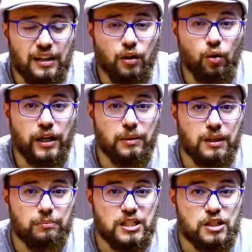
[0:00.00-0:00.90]
قريبه
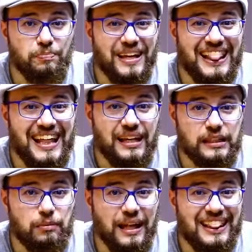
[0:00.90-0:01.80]
لبسم الله
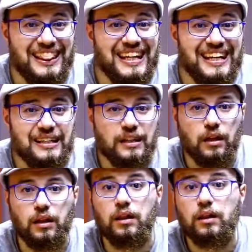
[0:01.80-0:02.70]
يبقى ال
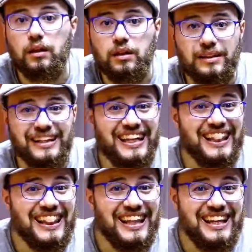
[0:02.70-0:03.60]
الله
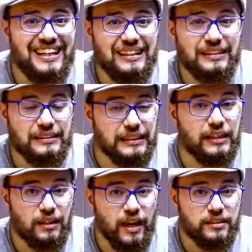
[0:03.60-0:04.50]
الله دي
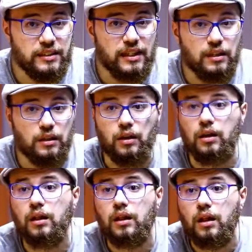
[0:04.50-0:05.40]
اللايت ال
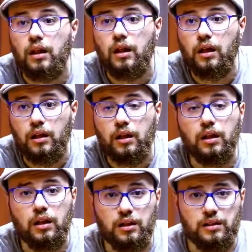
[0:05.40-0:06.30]
ال
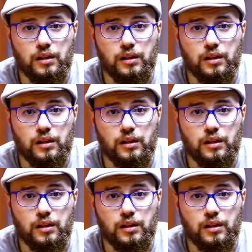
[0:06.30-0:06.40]
الله